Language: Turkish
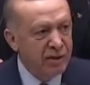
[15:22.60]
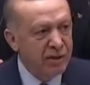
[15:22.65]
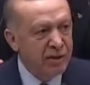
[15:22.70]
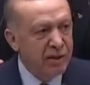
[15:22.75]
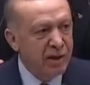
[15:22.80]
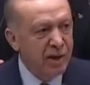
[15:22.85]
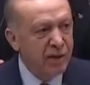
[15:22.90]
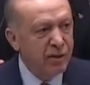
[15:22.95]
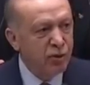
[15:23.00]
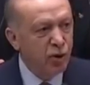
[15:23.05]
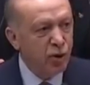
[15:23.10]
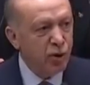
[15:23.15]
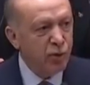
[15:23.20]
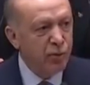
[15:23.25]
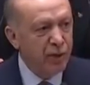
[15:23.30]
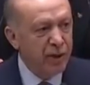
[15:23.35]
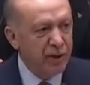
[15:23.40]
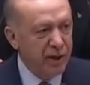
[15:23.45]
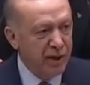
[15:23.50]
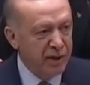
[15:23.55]
ter
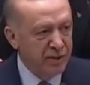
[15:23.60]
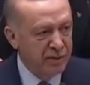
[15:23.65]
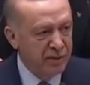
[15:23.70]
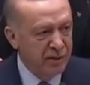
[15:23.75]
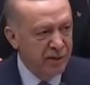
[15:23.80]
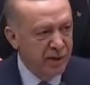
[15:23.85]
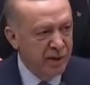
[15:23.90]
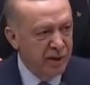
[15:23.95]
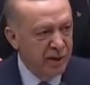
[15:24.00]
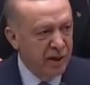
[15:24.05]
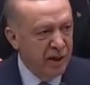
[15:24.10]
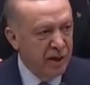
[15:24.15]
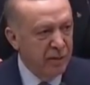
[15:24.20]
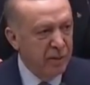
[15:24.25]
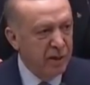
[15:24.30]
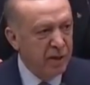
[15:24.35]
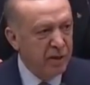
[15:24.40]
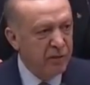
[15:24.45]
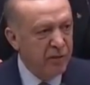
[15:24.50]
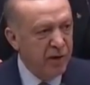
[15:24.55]
dökmeden,
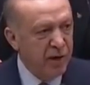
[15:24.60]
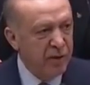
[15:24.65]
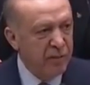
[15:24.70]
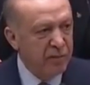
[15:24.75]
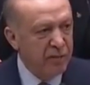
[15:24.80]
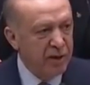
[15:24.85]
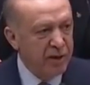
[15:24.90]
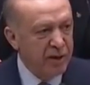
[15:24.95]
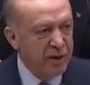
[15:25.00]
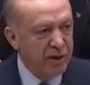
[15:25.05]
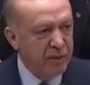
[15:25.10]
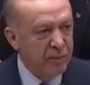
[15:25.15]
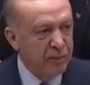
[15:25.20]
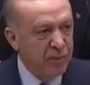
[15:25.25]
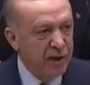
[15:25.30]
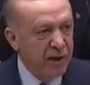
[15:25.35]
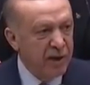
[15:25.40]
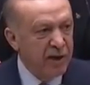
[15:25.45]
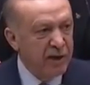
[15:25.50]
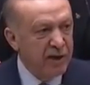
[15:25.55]
emek vermeden
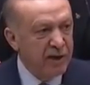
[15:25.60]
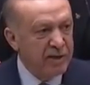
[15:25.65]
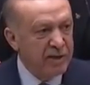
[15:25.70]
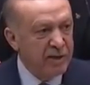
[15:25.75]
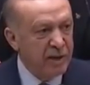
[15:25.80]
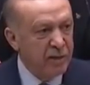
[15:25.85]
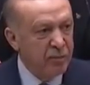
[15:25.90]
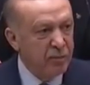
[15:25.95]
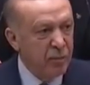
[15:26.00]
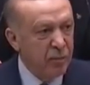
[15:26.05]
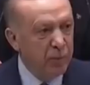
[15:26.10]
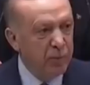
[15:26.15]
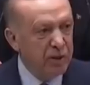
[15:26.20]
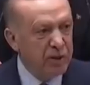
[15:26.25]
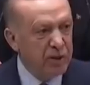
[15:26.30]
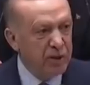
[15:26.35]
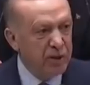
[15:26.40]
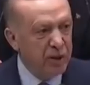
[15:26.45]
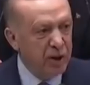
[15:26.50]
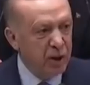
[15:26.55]
para kazanma
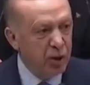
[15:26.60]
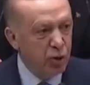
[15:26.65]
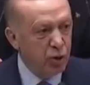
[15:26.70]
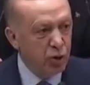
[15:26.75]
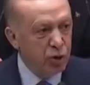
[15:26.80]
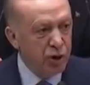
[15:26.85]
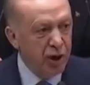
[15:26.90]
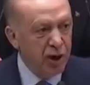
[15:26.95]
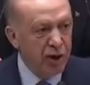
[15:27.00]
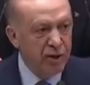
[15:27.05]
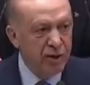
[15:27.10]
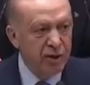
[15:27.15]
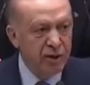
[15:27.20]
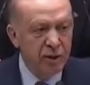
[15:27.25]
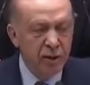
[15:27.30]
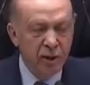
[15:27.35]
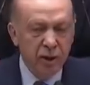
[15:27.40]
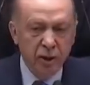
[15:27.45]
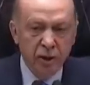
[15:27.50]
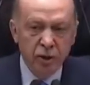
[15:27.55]
peşinde koşan
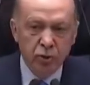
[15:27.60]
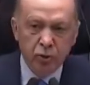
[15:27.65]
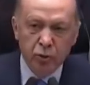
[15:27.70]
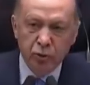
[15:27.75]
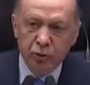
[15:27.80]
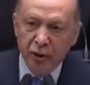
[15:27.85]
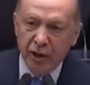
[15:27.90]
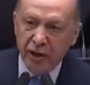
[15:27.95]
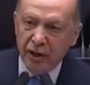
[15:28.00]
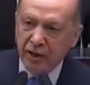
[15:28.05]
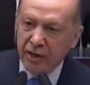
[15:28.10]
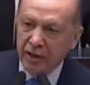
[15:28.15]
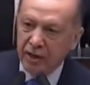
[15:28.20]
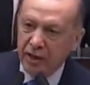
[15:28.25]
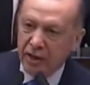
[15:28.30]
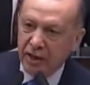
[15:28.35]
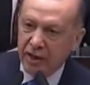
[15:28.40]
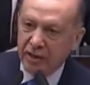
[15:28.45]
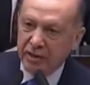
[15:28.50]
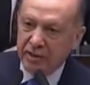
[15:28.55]

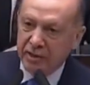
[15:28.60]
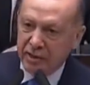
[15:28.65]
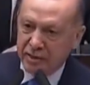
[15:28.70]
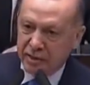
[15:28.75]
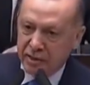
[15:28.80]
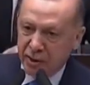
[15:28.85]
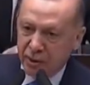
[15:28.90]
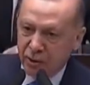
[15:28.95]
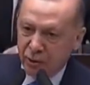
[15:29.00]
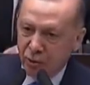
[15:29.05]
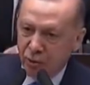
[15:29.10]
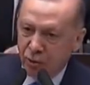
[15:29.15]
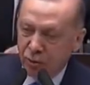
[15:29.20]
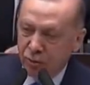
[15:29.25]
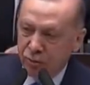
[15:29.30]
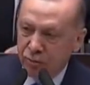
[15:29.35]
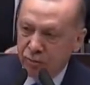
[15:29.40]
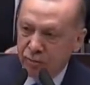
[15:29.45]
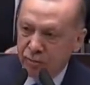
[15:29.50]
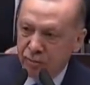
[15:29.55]
tüfeğlilere sesleniyorum.
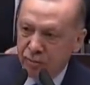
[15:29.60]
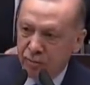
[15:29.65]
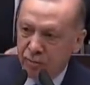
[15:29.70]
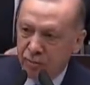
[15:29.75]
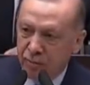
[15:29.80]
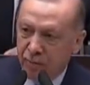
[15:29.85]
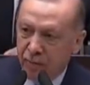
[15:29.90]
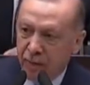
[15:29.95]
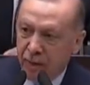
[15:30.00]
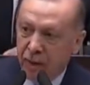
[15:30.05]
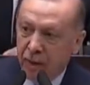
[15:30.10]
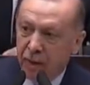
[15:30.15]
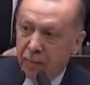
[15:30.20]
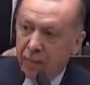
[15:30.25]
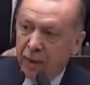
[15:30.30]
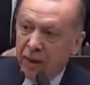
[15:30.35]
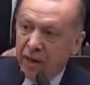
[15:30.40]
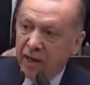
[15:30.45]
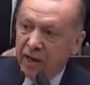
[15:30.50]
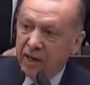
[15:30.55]
Para